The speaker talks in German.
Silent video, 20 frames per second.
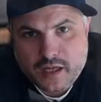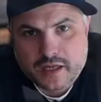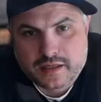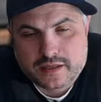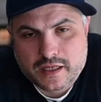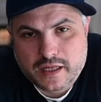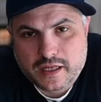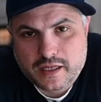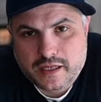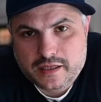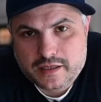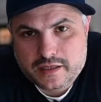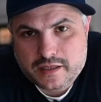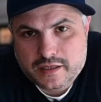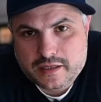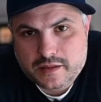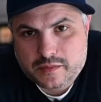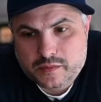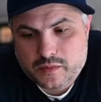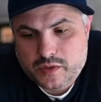Als
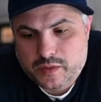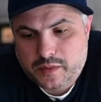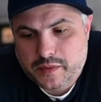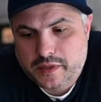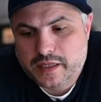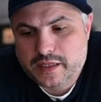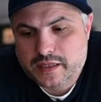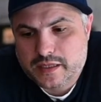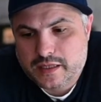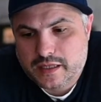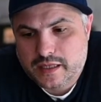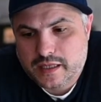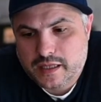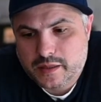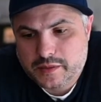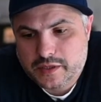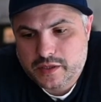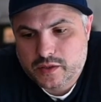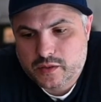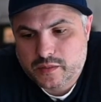allererstes muss man jetzt diese
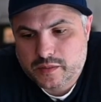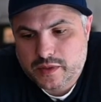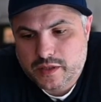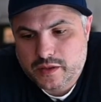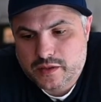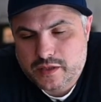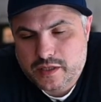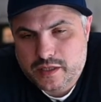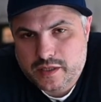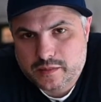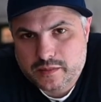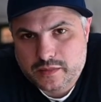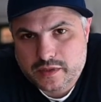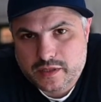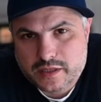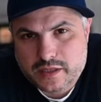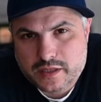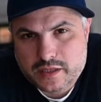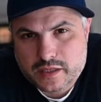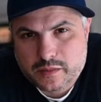Klammern da oben rausnehmen.
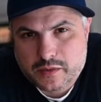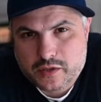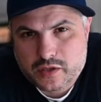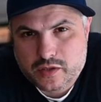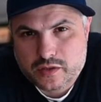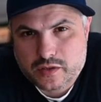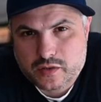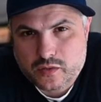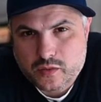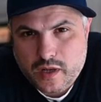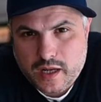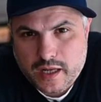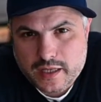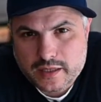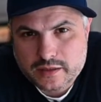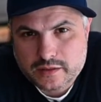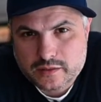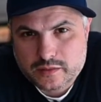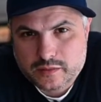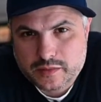Die sind aber schon so
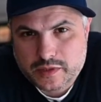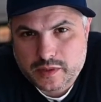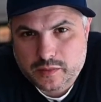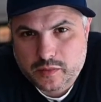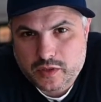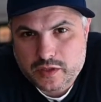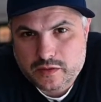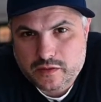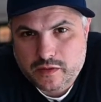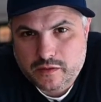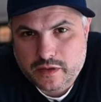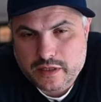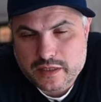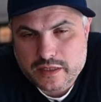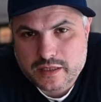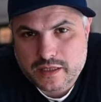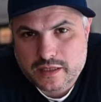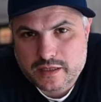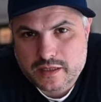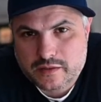alt und mit dem Holz
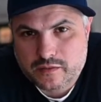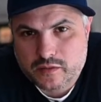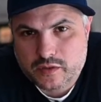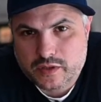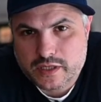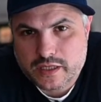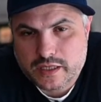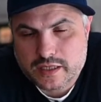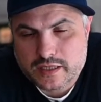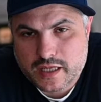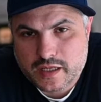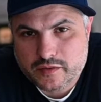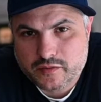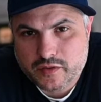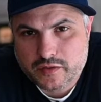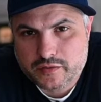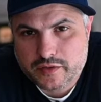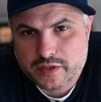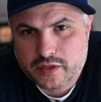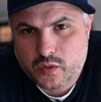verwachsen, dass das wohl nicht ganz
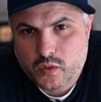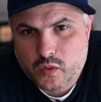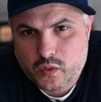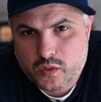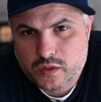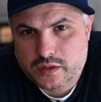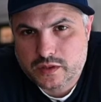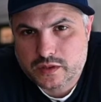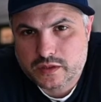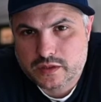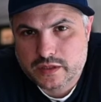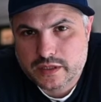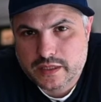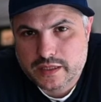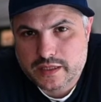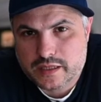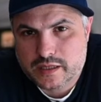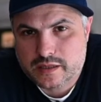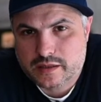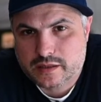einfach wird, ohne die
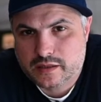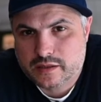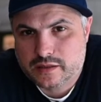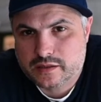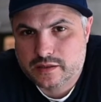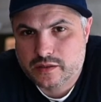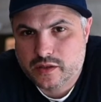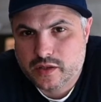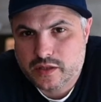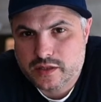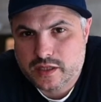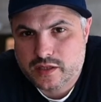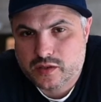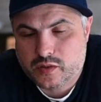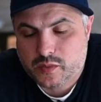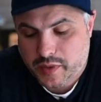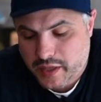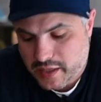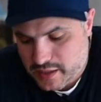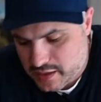ganzen äh, Hölzer
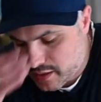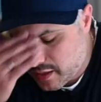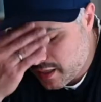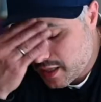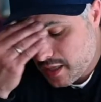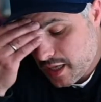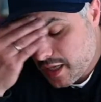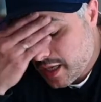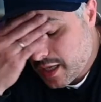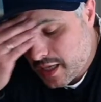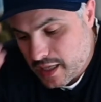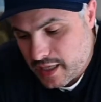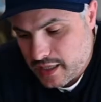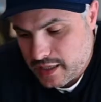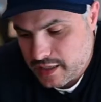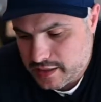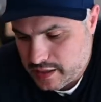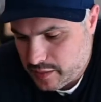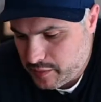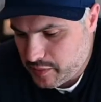zu brechen.
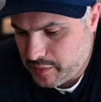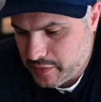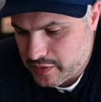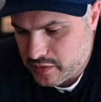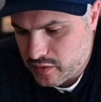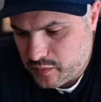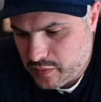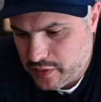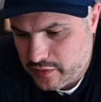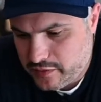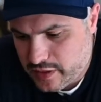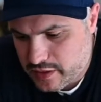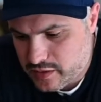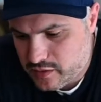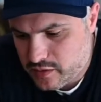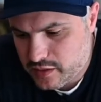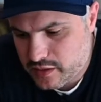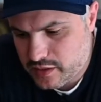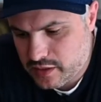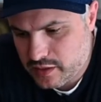Äh, ich habe mir mal so ein paar
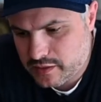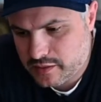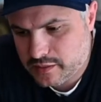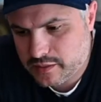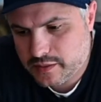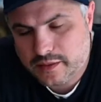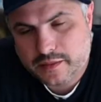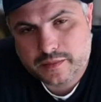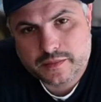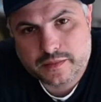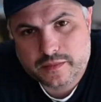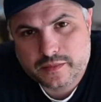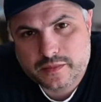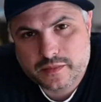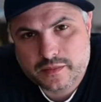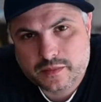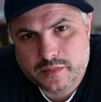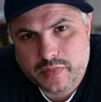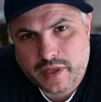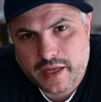Werkzeuge hier
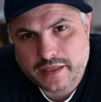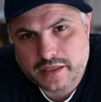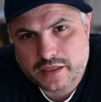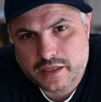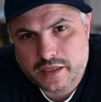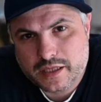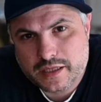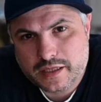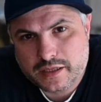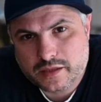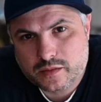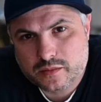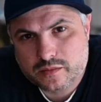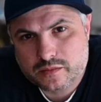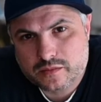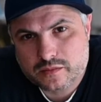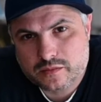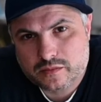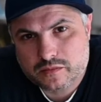ähm, bereitgelegt, um,